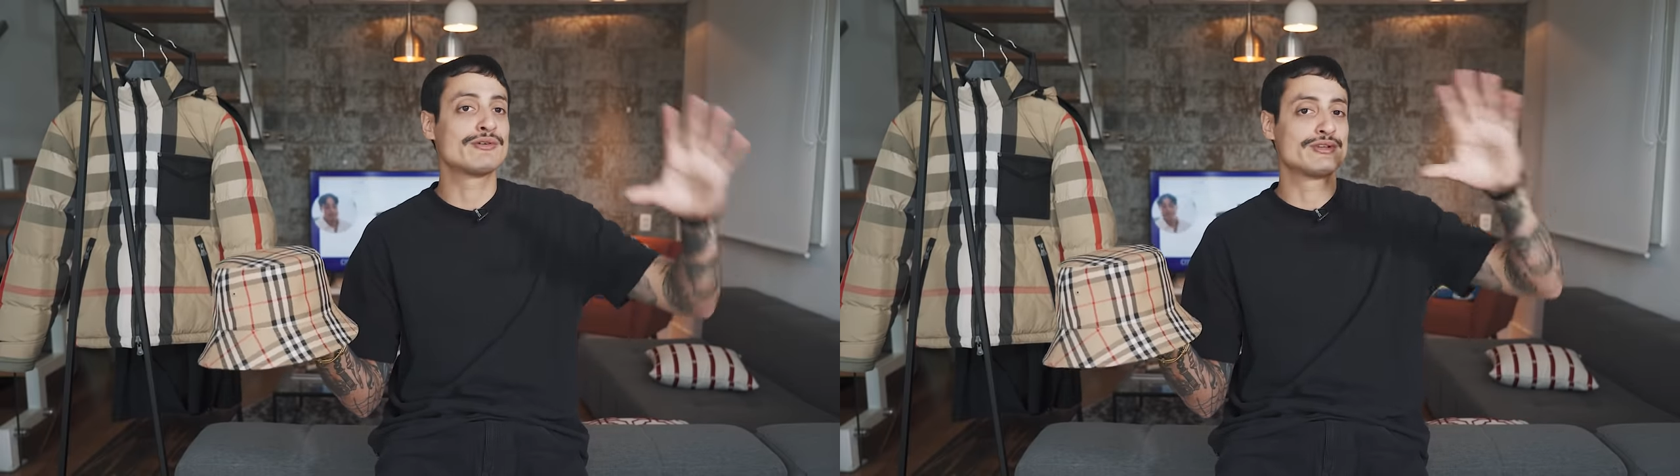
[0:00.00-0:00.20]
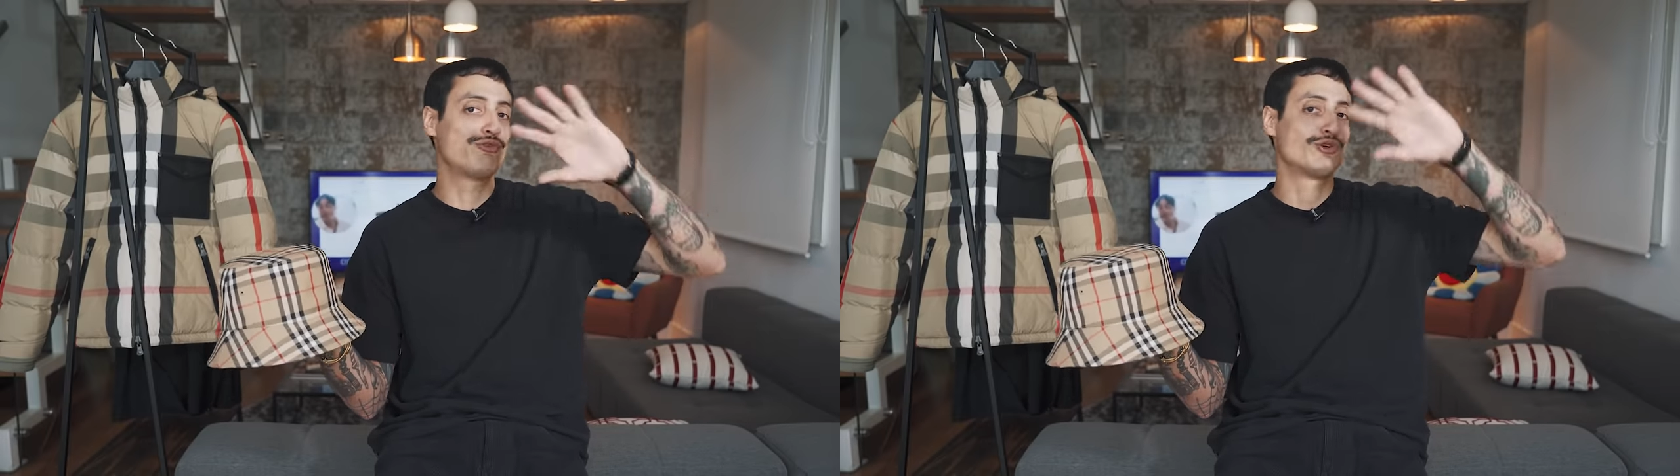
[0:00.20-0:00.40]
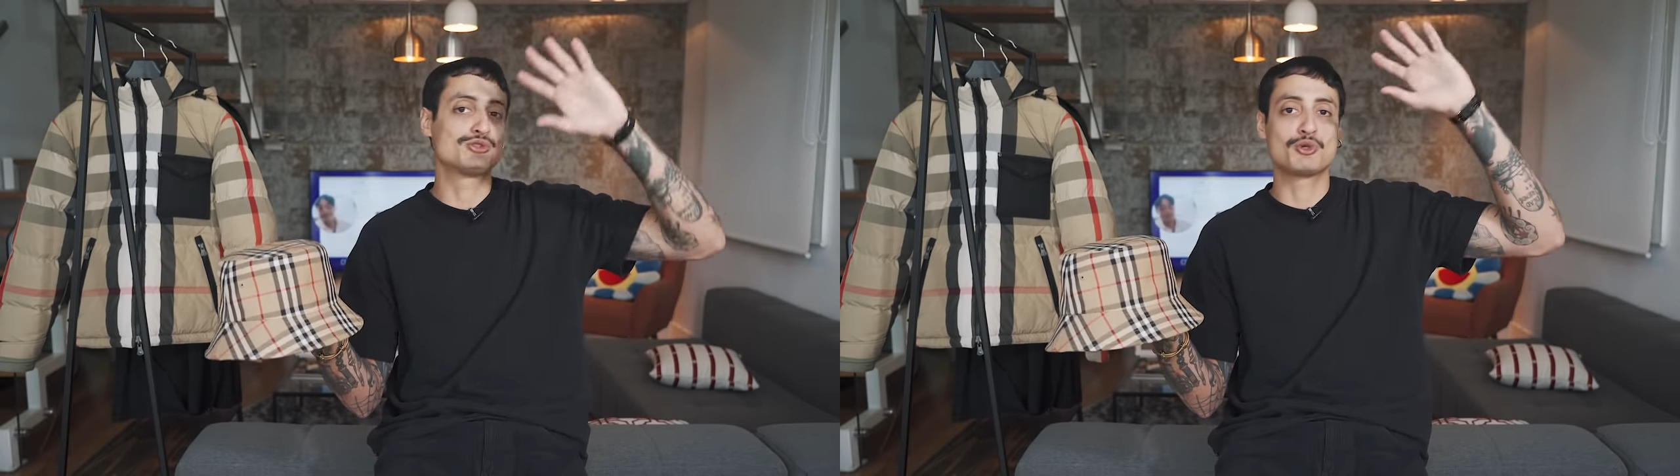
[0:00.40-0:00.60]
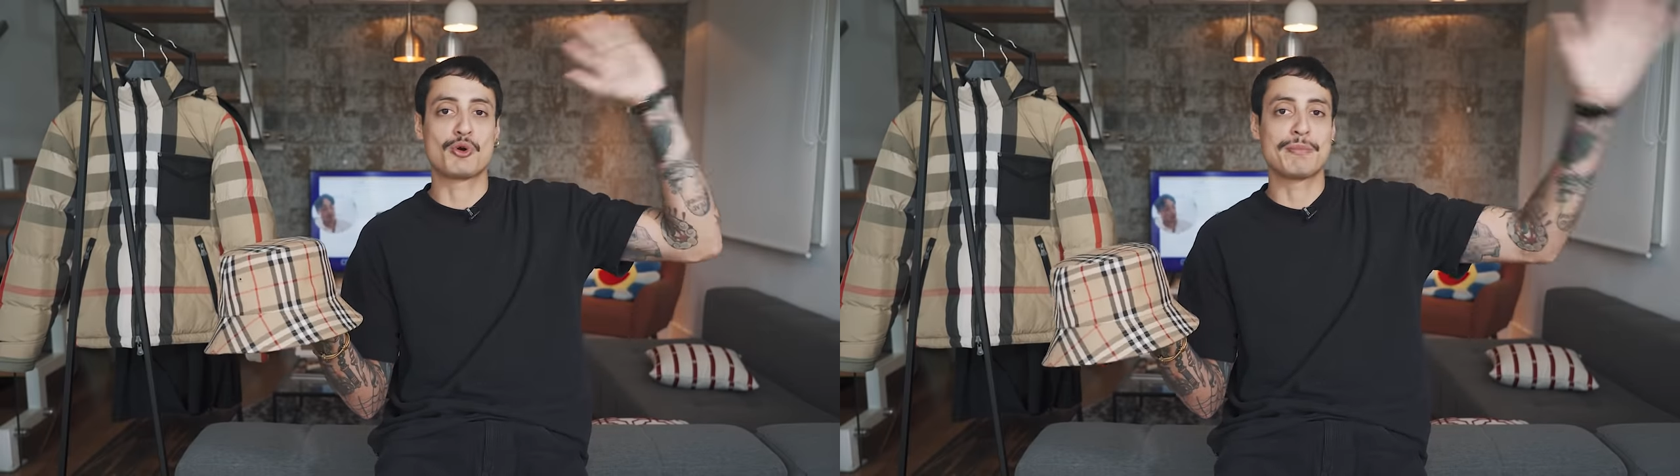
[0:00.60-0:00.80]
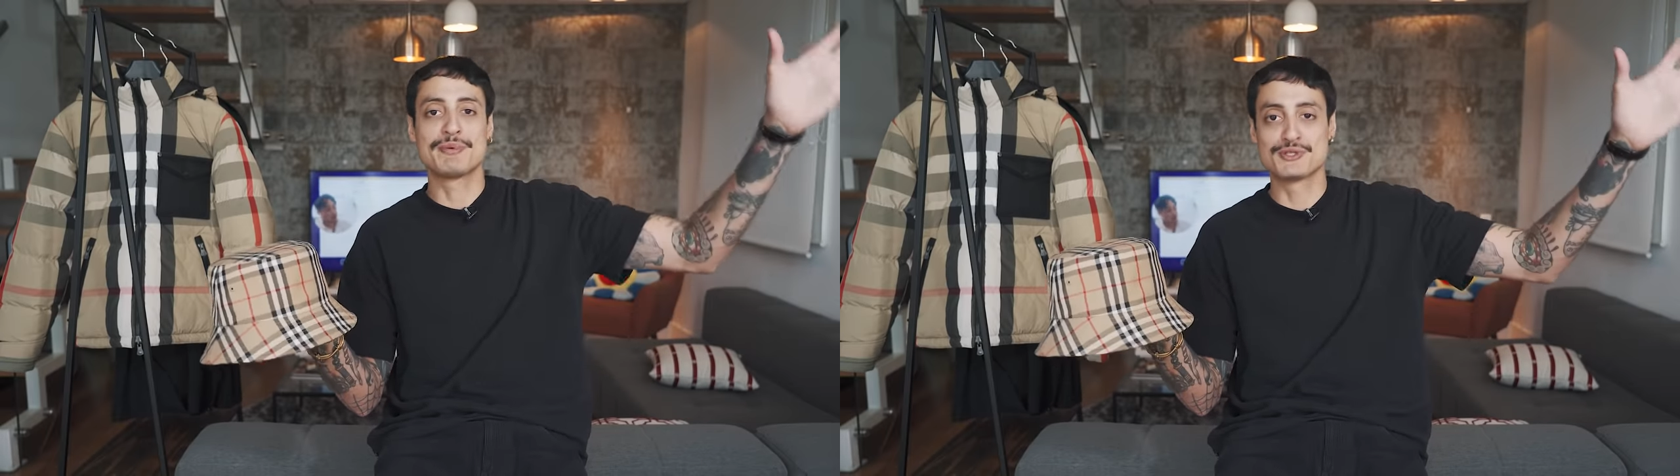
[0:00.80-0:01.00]
na foto de
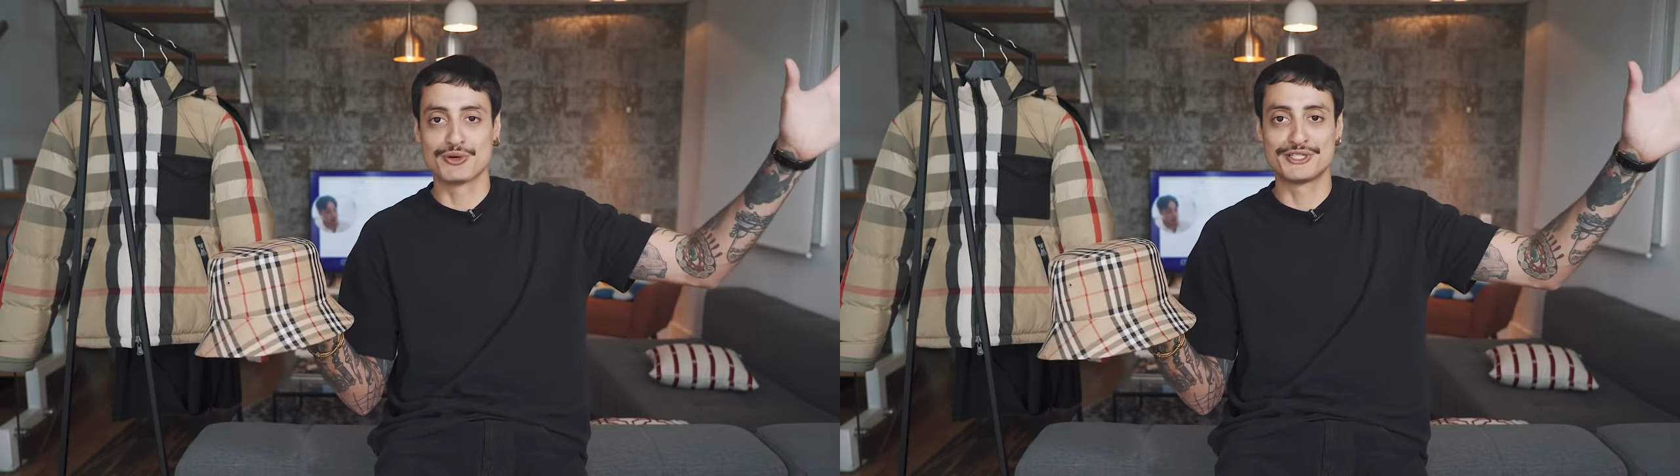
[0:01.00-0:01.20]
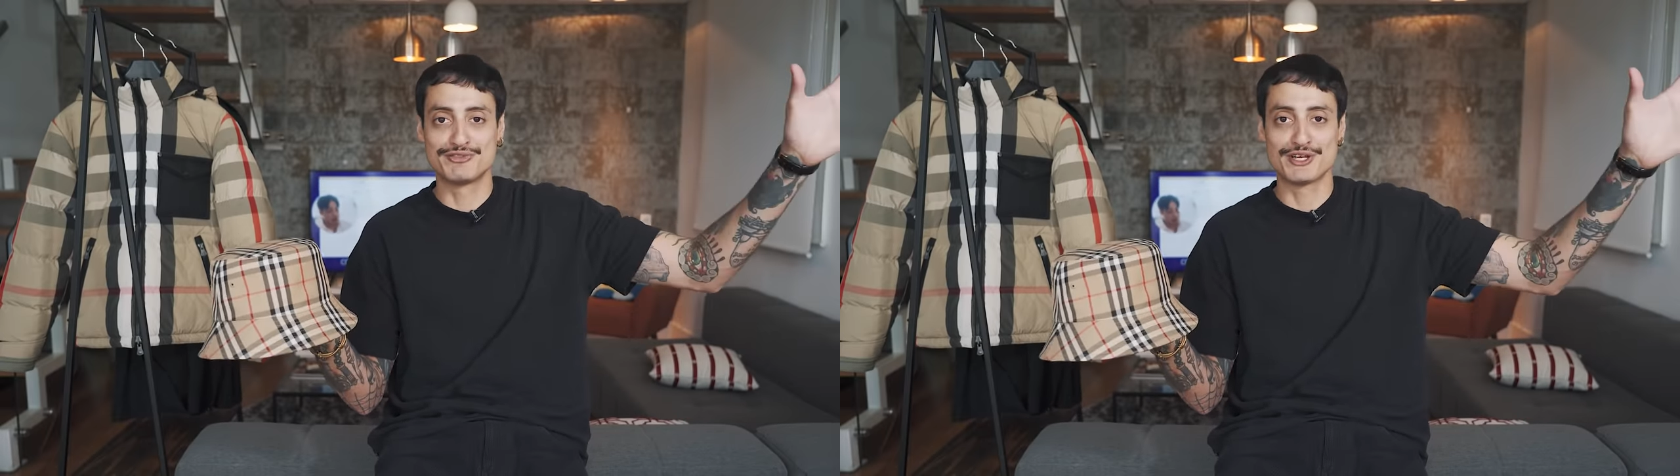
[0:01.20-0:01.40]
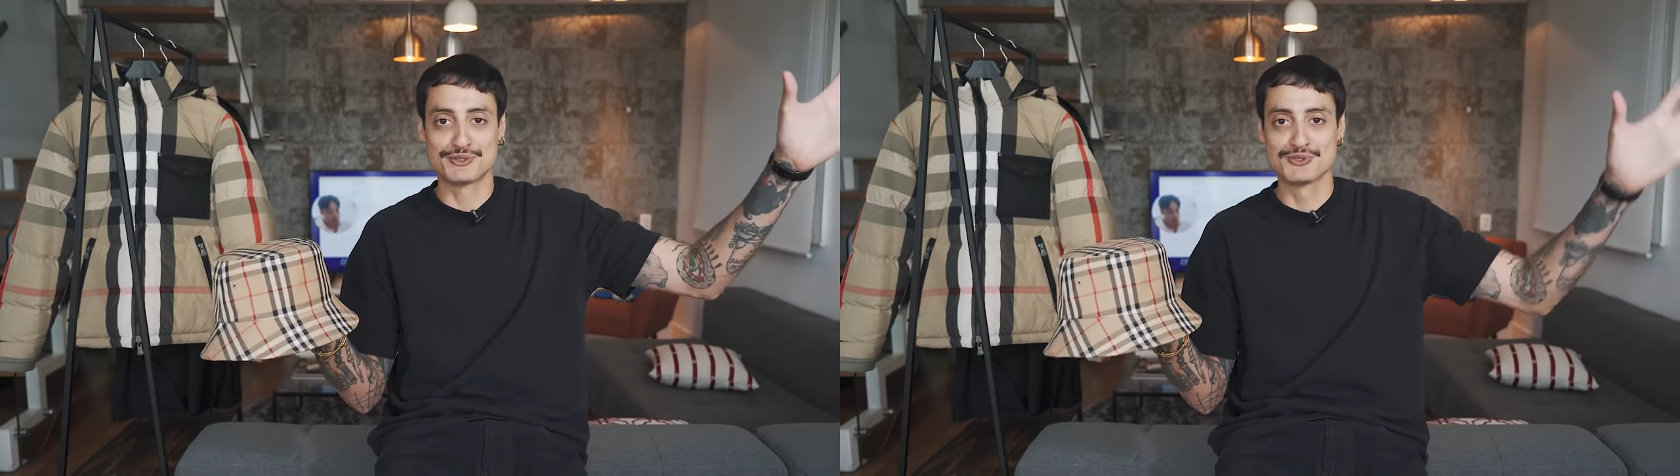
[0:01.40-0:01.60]
qualquer pessoa que estivesse